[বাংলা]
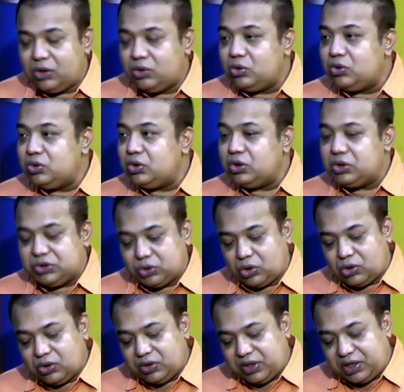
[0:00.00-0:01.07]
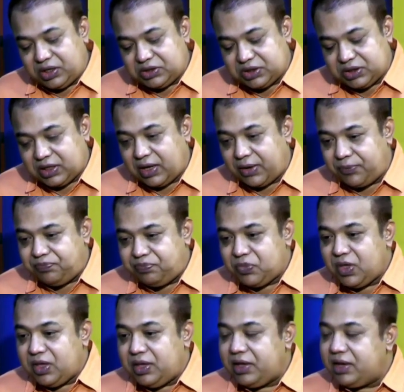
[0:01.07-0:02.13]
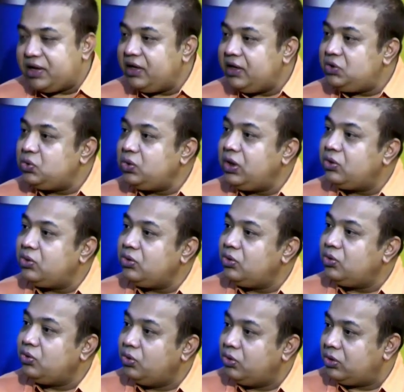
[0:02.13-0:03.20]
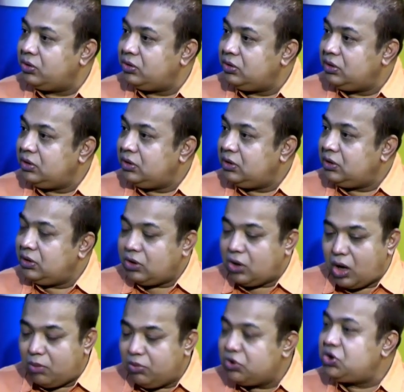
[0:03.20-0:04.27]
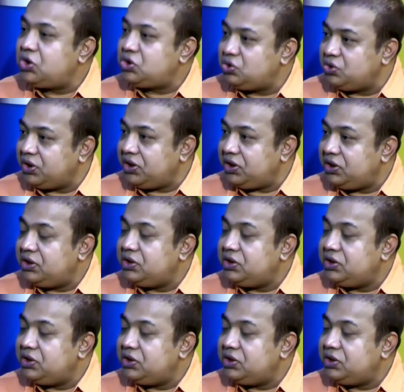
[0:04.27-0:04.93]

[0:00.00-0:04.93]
কিন্তু যখন দেখি যে না এখানে চুলের কোনো রুট অবশিষ্ট নেই